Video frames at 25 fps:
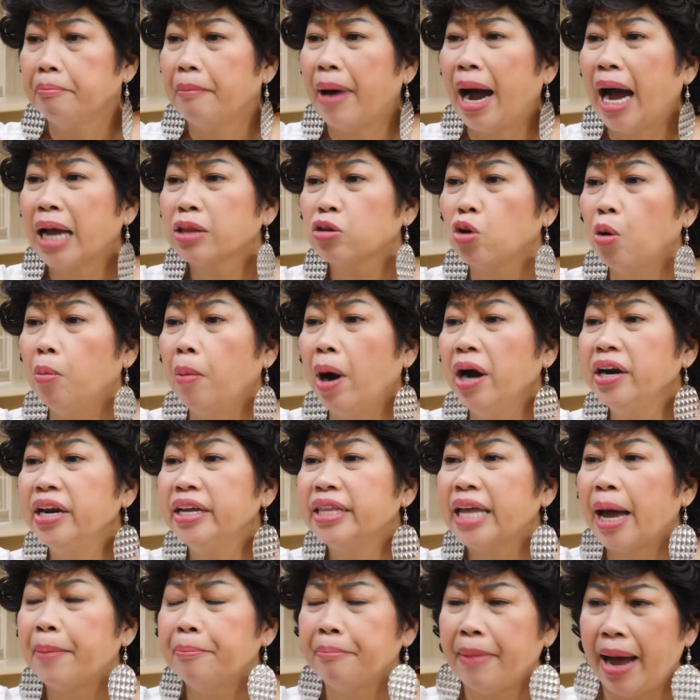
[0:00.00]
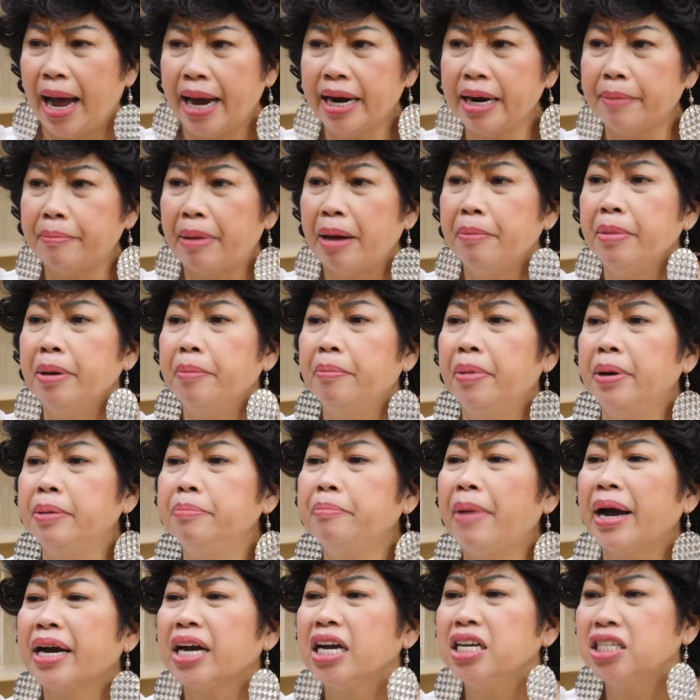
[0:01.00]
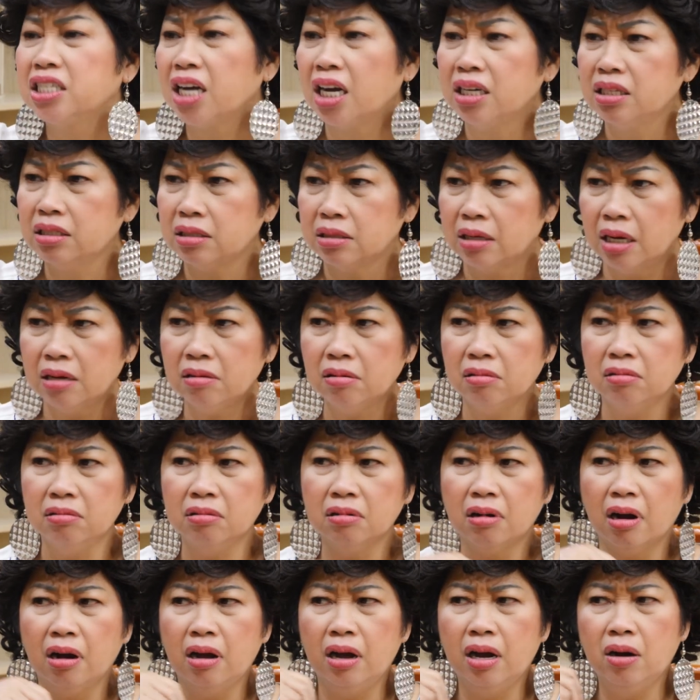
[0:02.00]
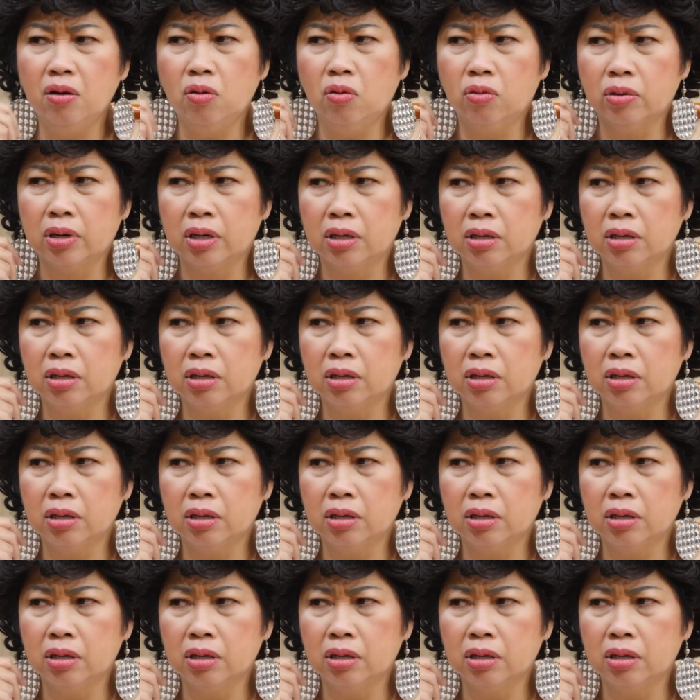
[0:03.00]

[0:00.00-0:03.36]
bà rồi, tôi rồi, mới đi thăm bà này, bà bị bệnh Parkinson, thấy thương ghê luôn